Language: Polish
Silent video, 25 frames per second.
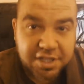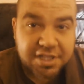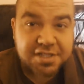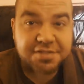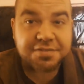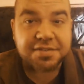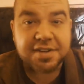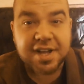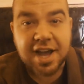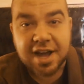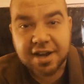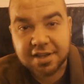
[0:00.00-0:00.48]

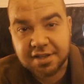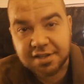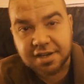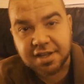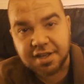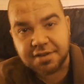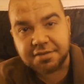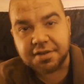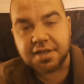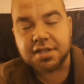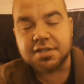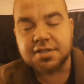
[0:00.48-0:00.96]
jest w
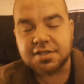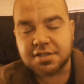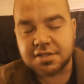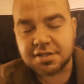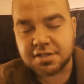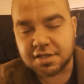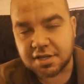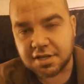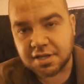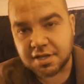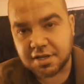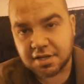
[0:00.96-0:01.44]
gardle,
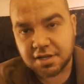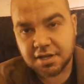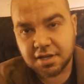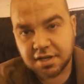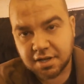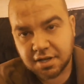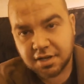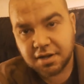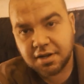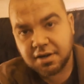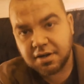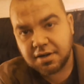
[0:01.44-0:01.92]
więc y,
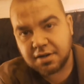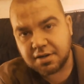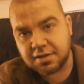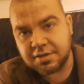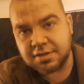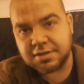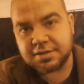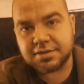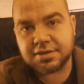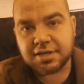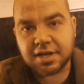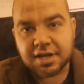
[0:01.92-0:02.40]

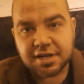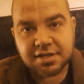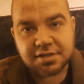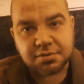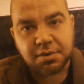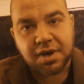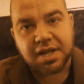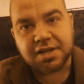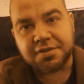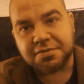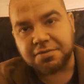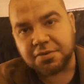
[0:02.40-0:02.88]
tak, nie jest
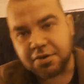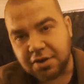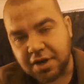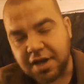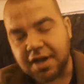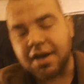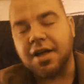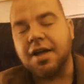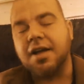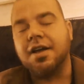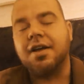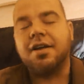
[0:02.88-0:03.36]
łatwo,
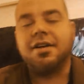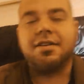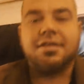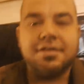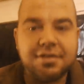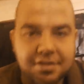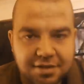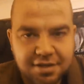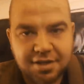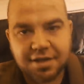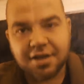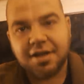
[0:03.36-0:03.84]
ale
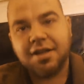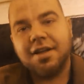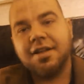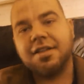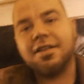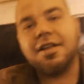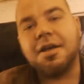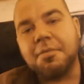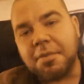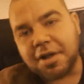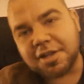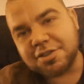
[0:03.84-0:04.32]

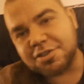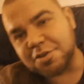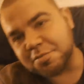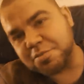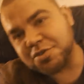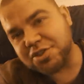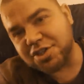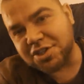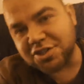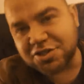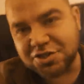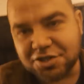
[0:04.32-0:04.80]
nie ma co
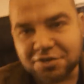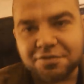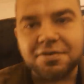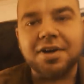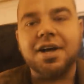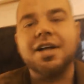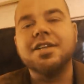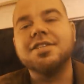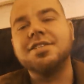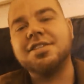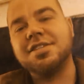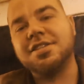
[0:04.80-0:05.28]

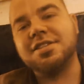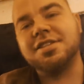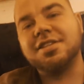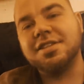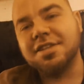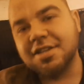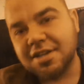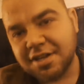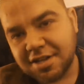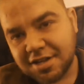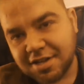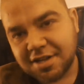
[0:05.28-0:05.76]
przeżywać.
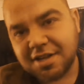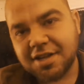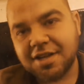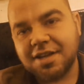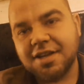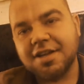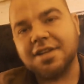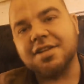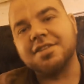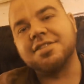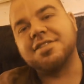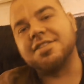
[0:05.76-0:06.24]

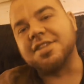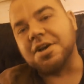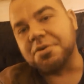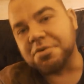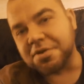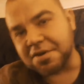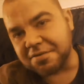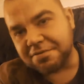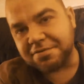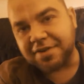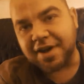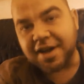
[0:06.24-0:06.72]
Jest
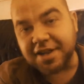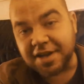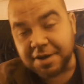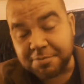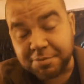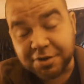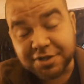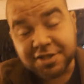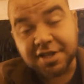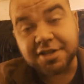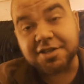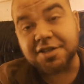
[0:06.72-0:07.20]
całkiem fajnie.
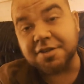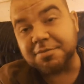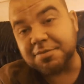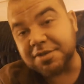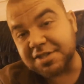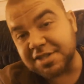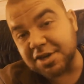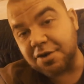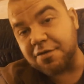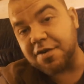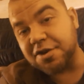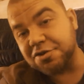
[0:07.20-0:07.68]
Poza
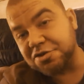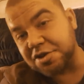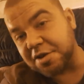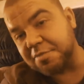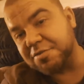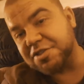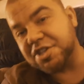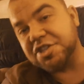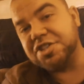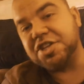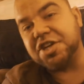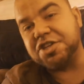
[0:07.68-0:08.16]
tym
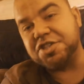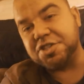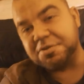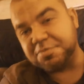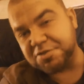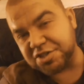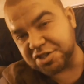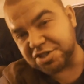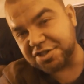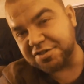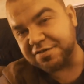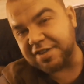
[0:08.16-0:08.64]
zauważyłem, że dzieci
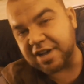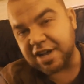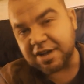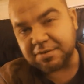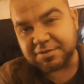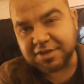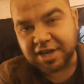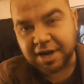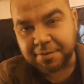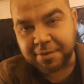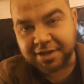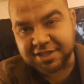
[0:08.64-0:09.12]

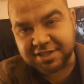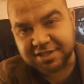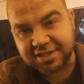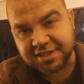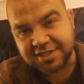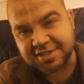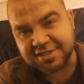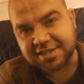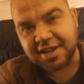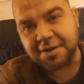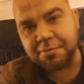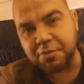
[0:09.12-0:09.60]
przeżywają dramat
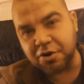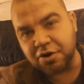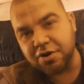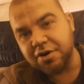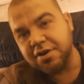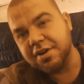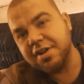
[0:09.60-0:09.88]
tak samo.